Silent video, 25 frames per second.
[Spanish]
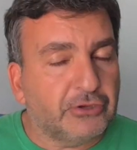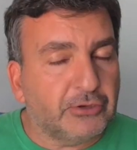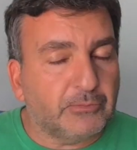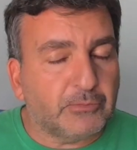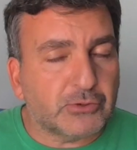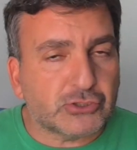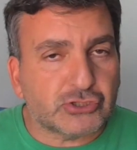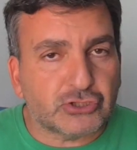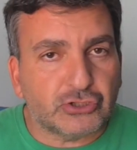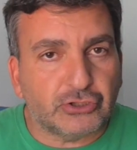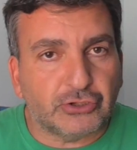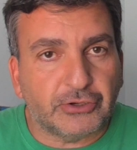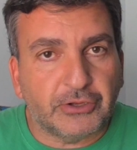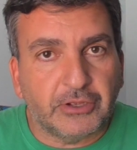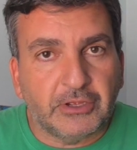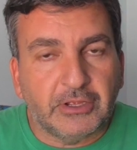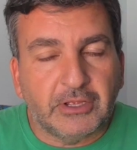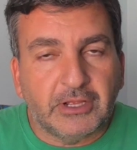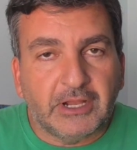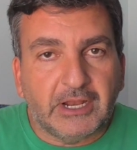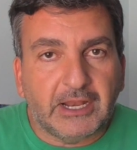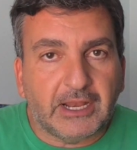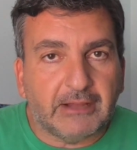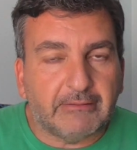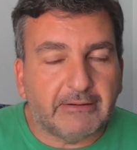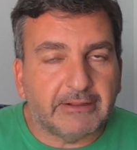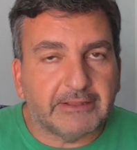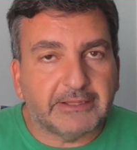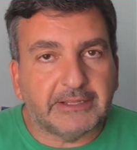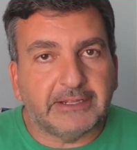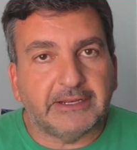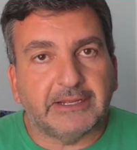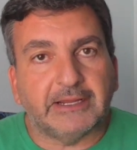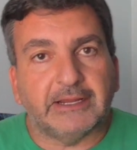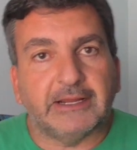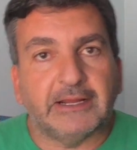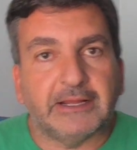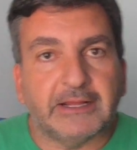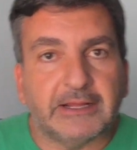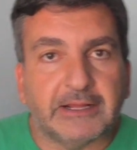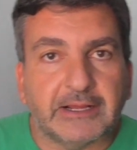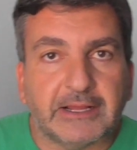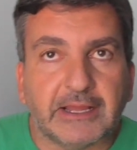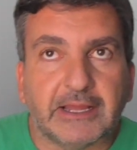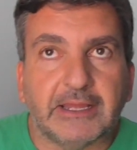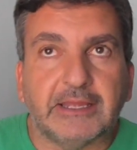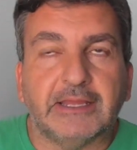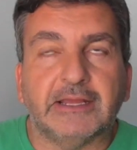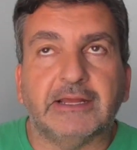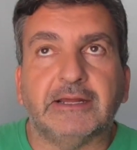Yo he puesto la bandera
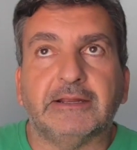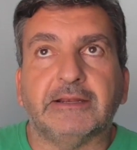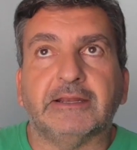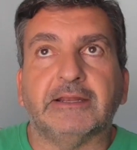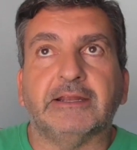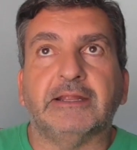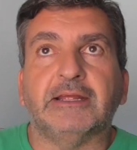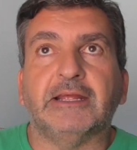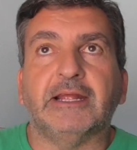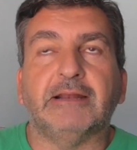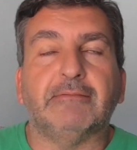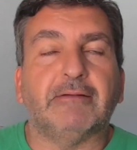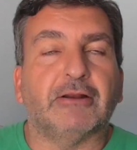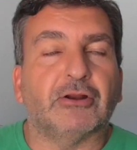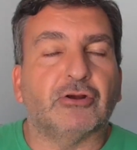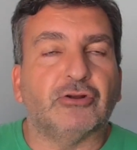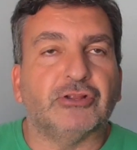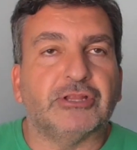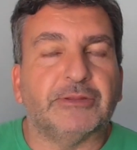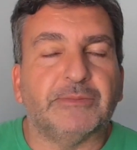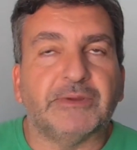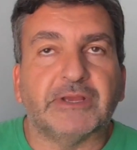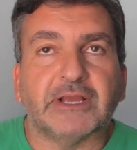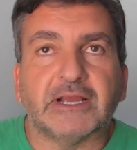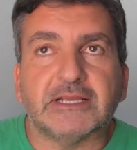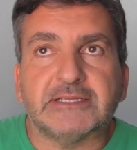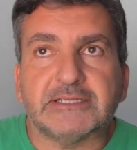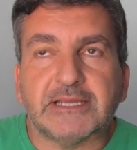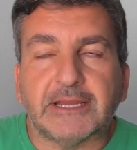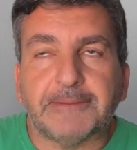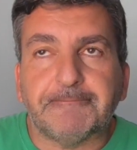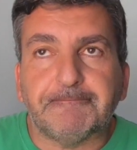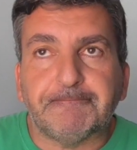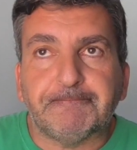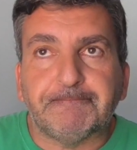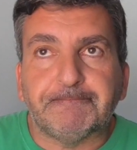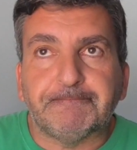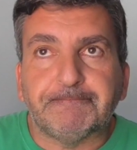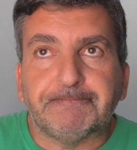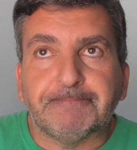gay en el balcón de mi casa